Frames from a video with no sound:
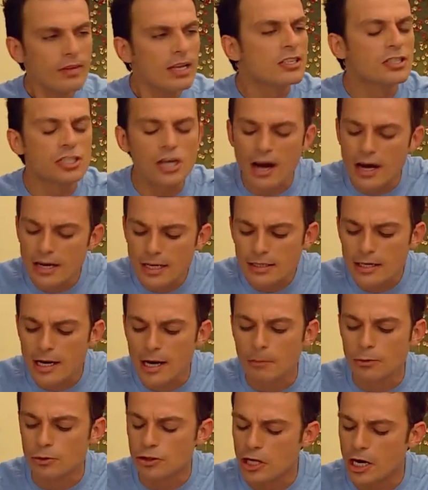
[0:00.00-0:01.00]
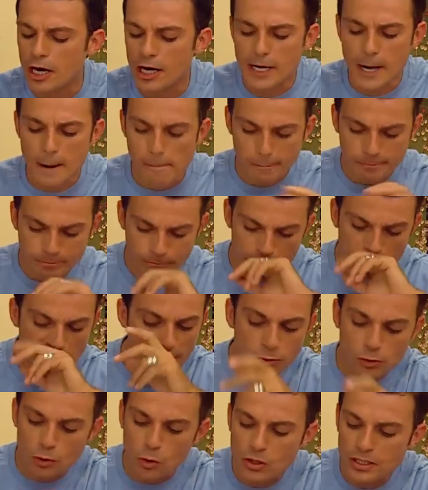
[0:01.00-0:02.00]
Şahane karpuz, şahane.
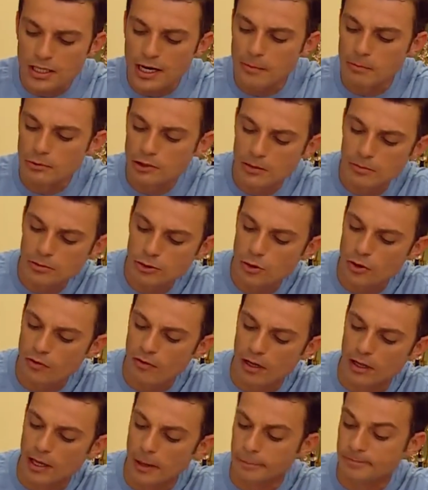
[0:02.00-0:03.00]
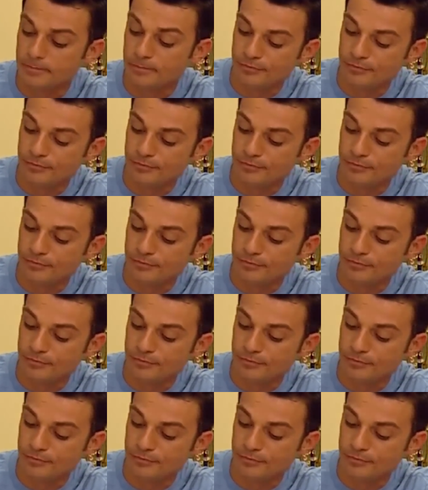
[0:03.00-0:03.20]
Yani soğuk karpuz gibisi yok vallahi.